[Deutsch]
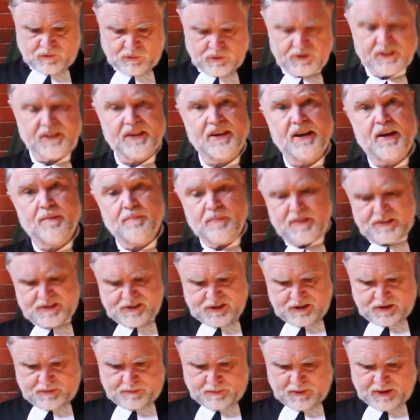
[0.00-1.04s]
Und er nahm mit
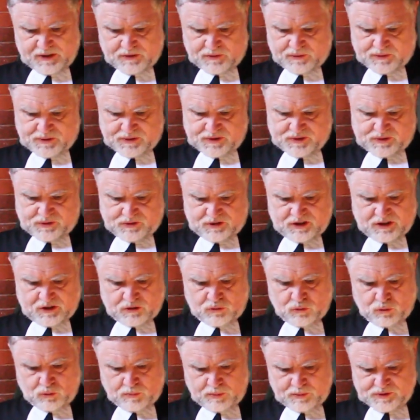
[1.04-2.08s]
sich Petrus und
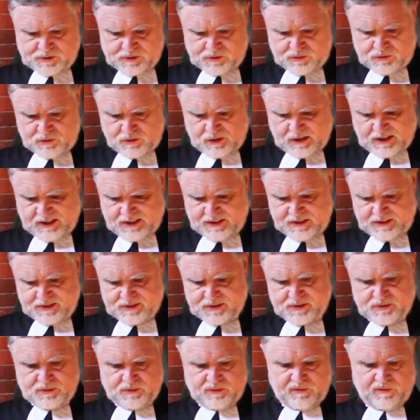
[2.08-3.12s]
Jakobus und
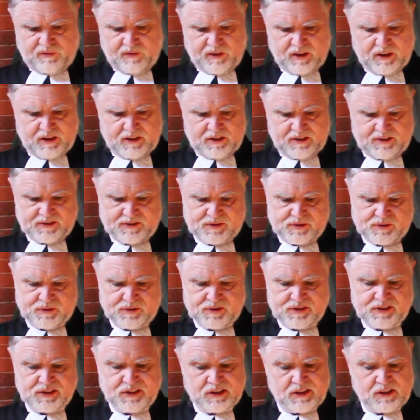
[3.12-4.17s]
Johannes und fing an zu
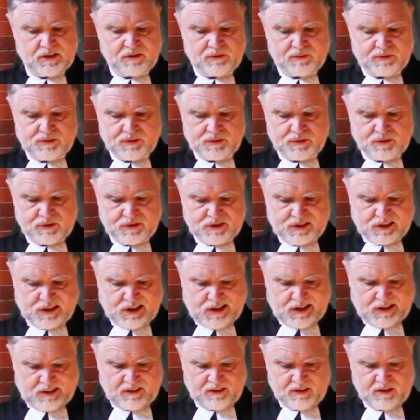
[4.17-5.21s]
zittern und zu
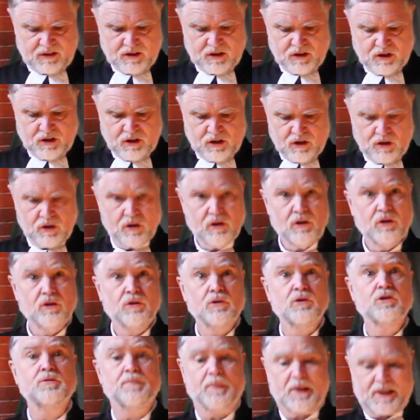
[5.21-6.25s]
zagen
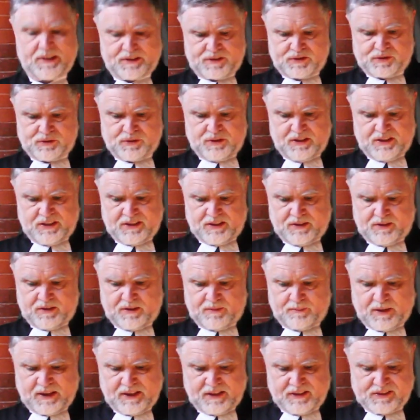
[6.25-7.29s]
und sprach zu
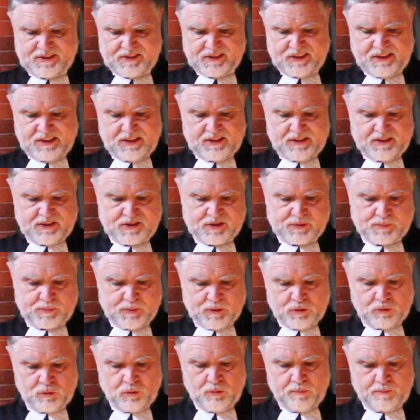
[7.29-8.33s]
ihnen, meine Seele ist
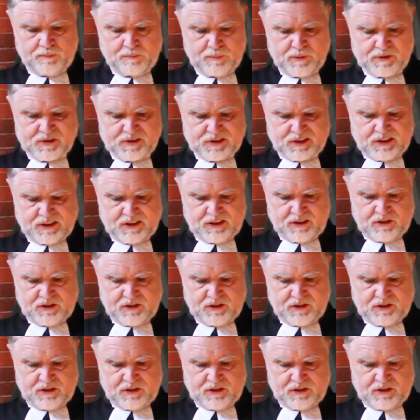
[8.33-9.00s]
betrübt bis an